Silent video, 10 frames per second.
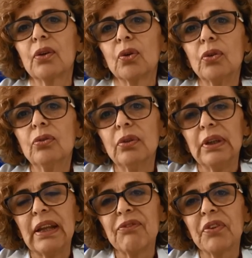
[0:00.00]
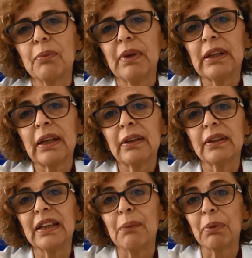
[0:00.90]
con la enfermera
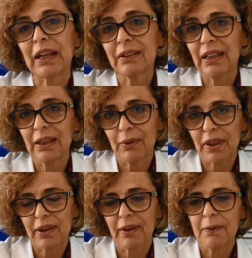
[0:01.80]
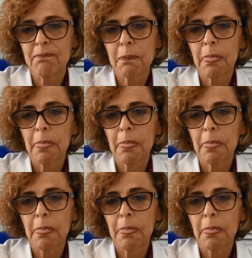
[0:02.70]
de práctica avanzada.